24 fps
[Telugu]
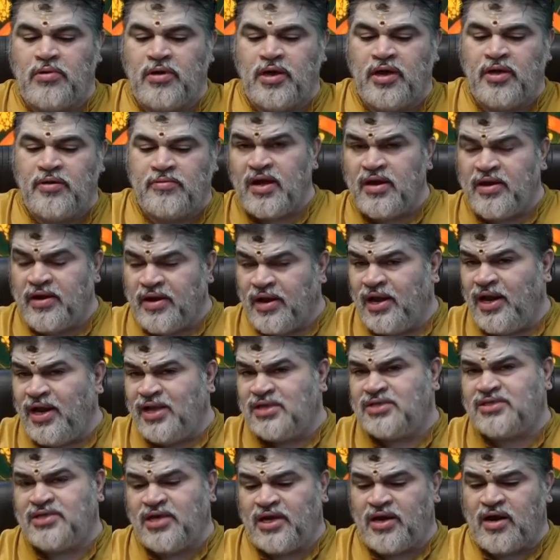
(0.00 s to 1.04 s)
ఉంటాయి రియల్
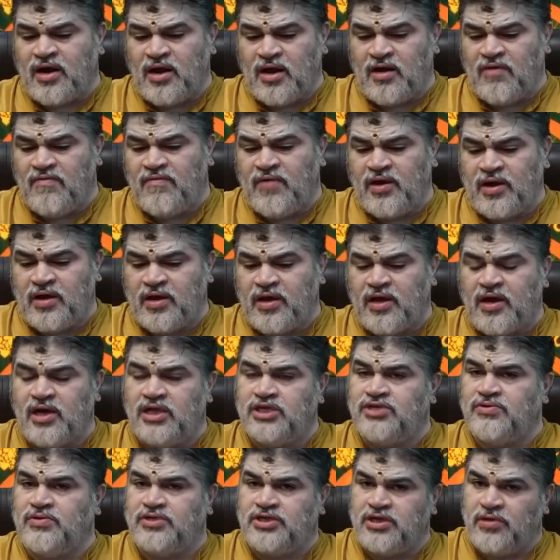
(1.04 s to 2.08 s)
ఎస్టేట్ రంగం వారికి
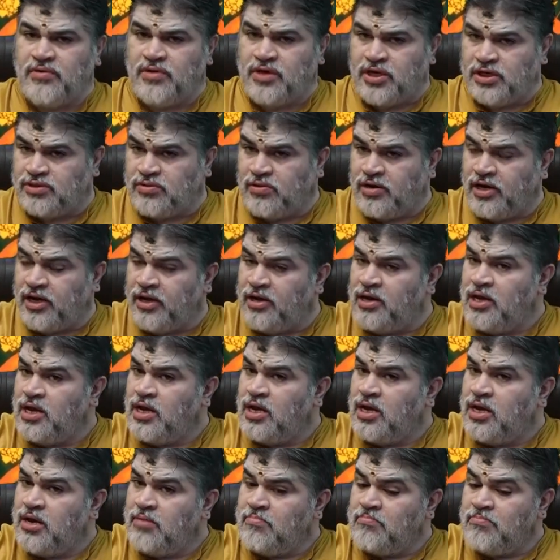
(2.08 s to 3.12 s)
కలిసి వచ్చే అవకాశాలు ఉన్నాయి
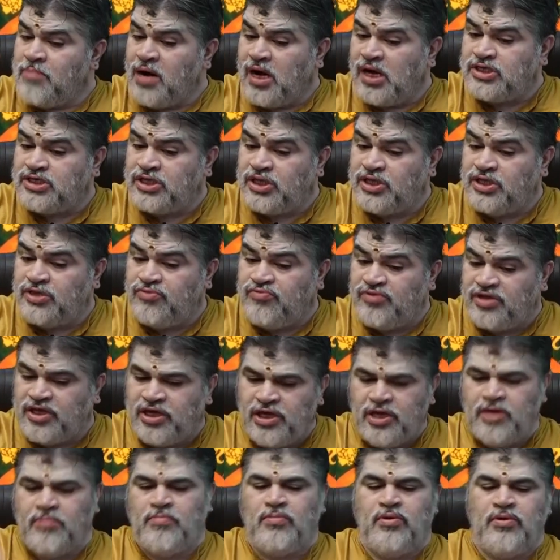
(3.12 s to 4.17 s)
మాస
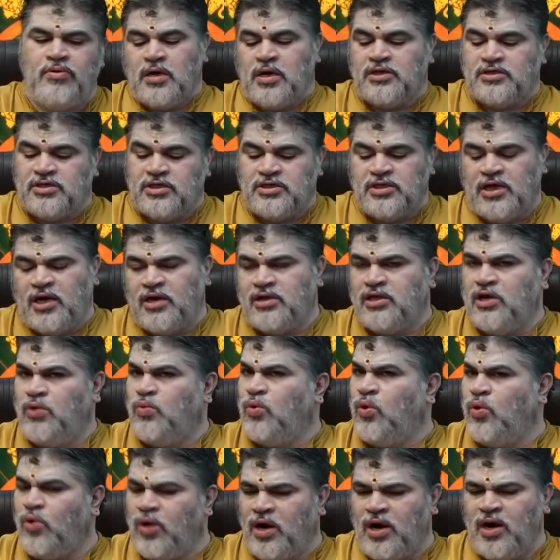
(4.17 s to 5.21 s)
ద్వితీయంలో కాస్త జాగ్రత్తగా
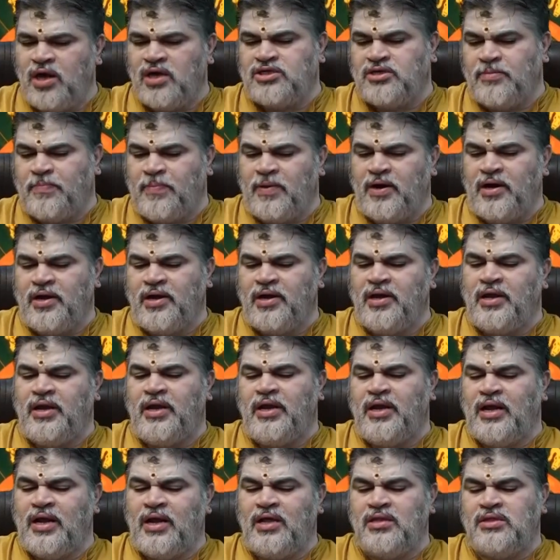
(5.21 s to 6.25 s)
ఓవరాల్గా చెప్పాలంటే ఈ
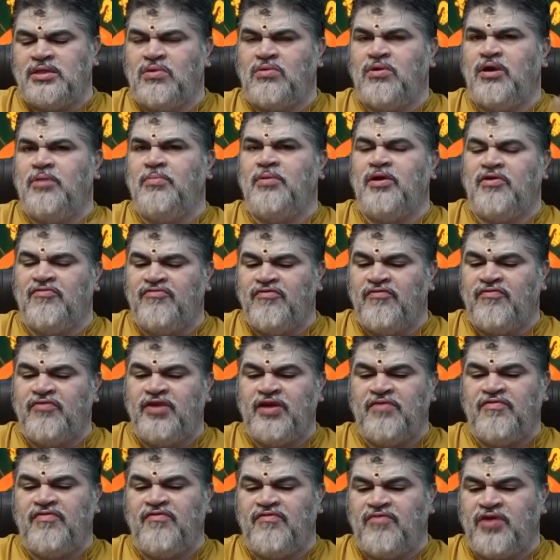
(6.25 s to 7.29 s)
నెలంతా కూడా మీకు
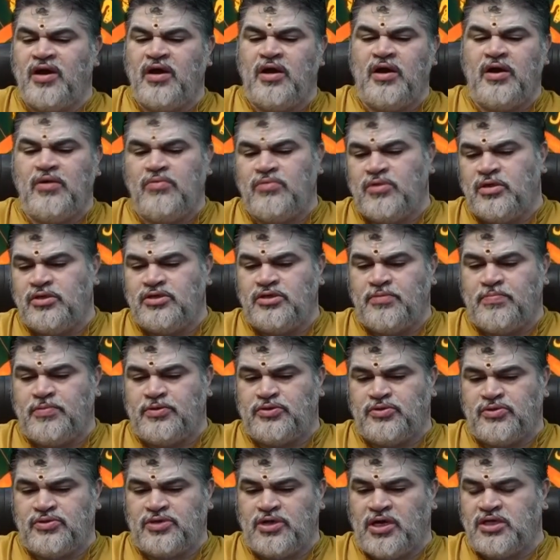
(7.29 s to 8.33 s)
ఫిఫ్టీ ఫిఫ్టీగానే ఉందని
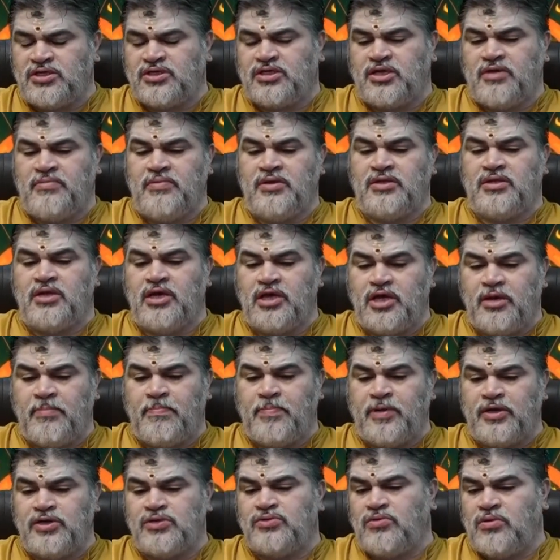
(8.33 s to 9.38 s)
చెప్పొచ్చు శాస్త్రవేత్తలకి
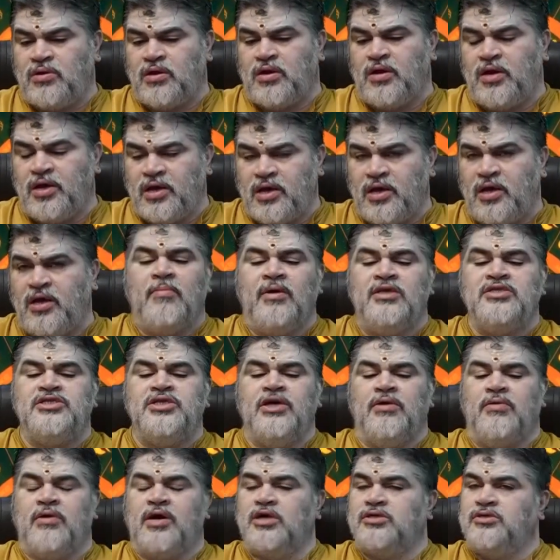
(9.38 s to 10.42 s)
పరిశోధకులకి మంచి
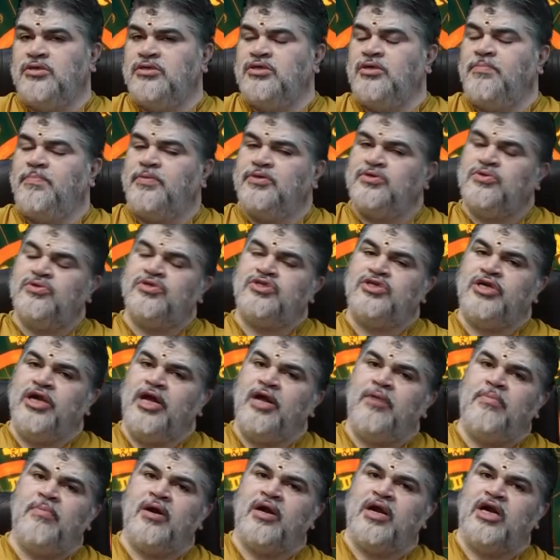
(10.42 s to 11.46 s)
అవకాశం చెప్పొచ్చు
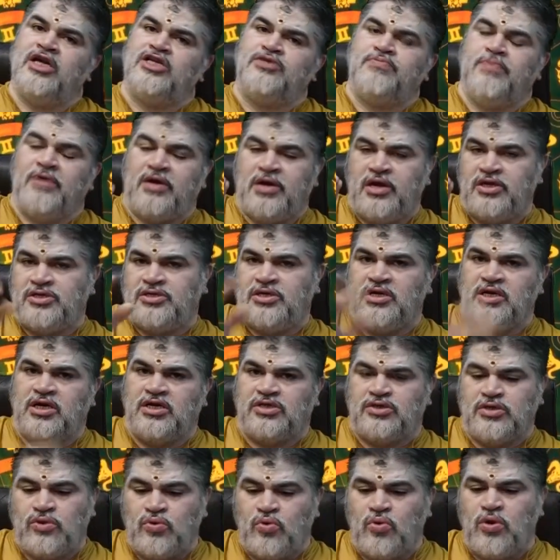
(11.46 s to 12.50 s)
షేర్ మార్కెట్ స్పెక్యులేషన్
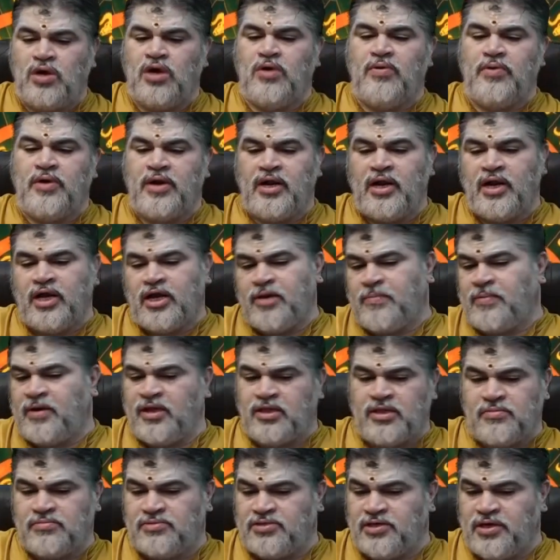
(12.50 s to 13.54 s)
కాస్త దూరంగా ఉండడానికి
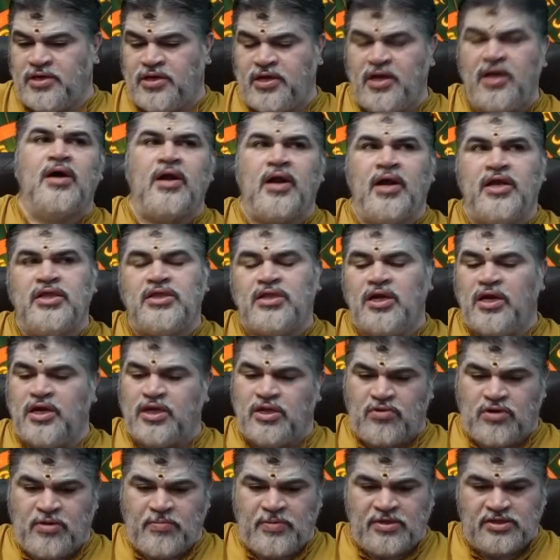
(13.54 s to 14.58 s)
ప్రయత్నం చేయండి రైతులకి
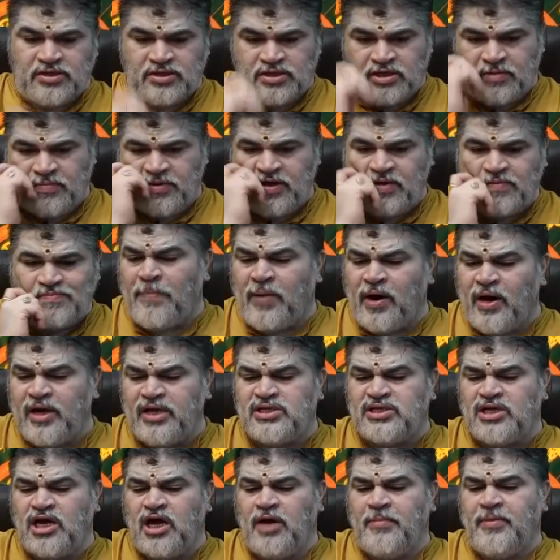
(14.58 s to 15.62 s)
ఇది ఒక మంచి సమయం
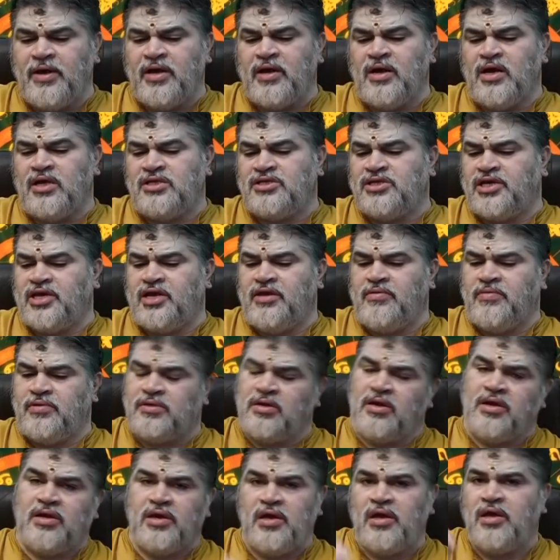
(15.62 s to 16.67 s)
పారిశ్రామిక
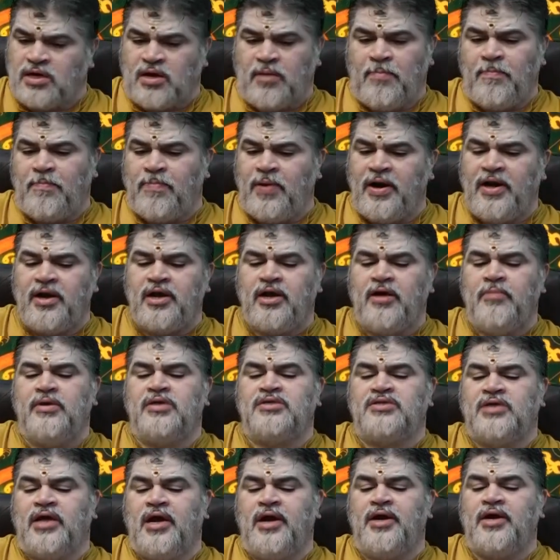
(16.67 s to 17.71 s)
రాజకీయవేత్తలకి కంప్లీట్గా
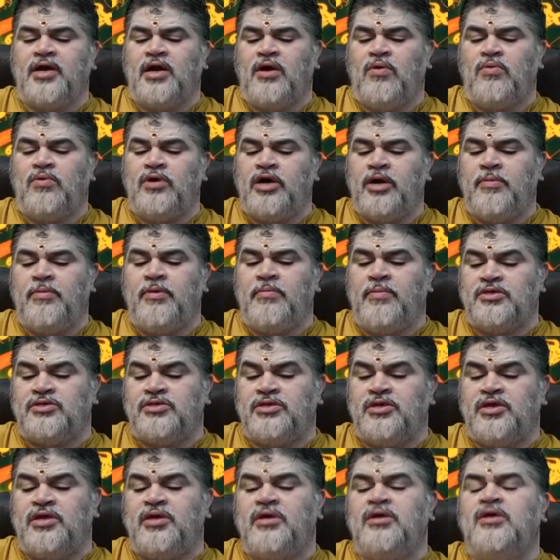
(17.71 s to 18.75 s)
మీరు సైలెంట్గా ఉండడమే
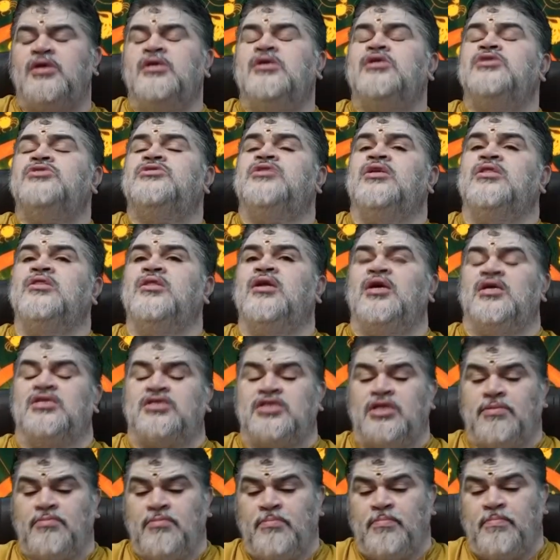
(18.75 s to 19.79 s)
మంచిది
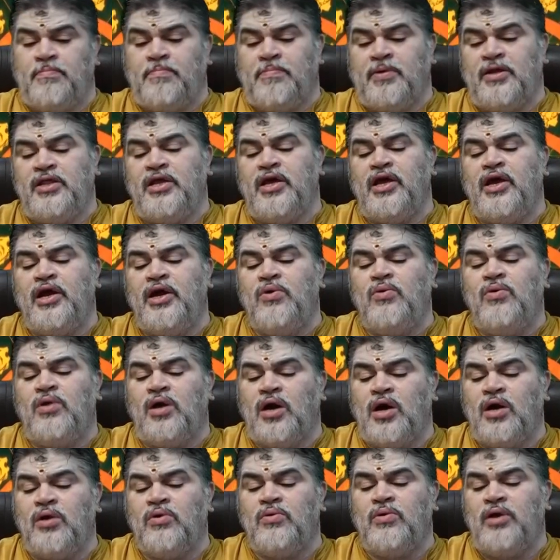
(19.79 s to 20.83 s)
చంద్రాష్టమం పదిహేడు
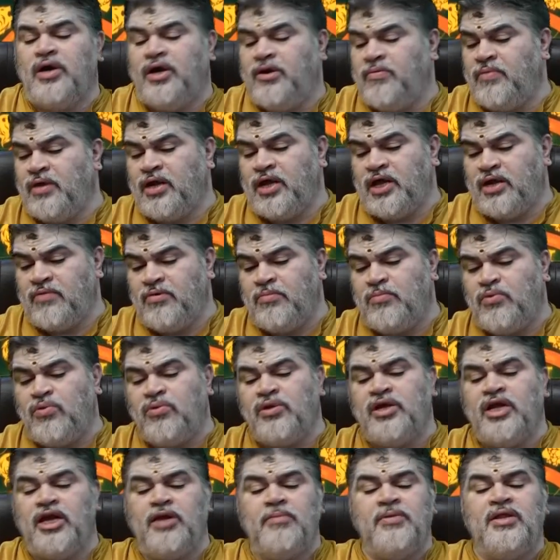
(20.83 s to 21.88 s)
నాలుగు రెండు వేల ఇరవై
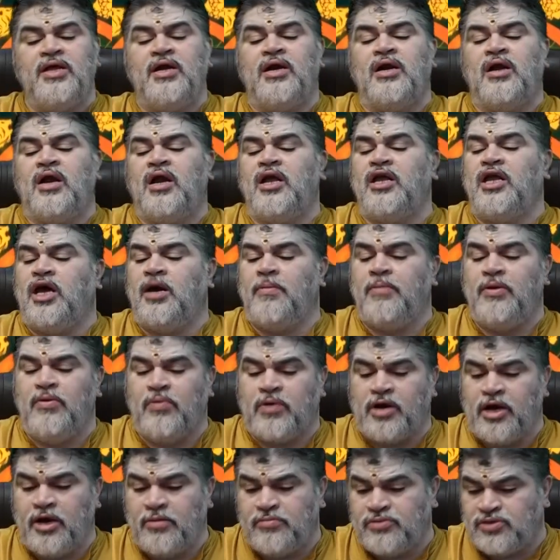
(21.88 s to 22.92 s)
మూడు ఎనిమిది గంటల యాభై
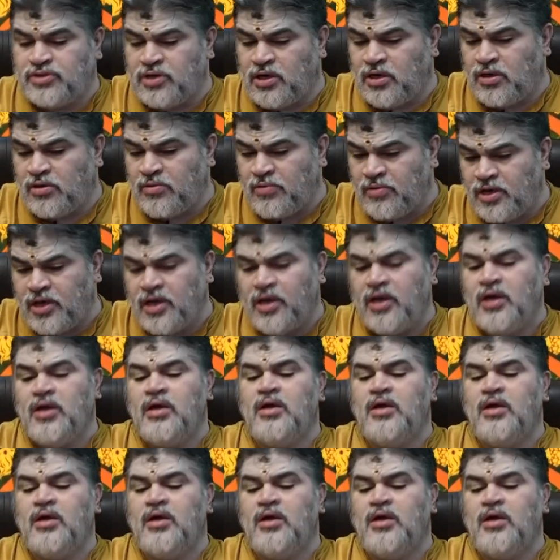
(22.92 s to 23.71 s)
ఒక నిమిషాల నుండి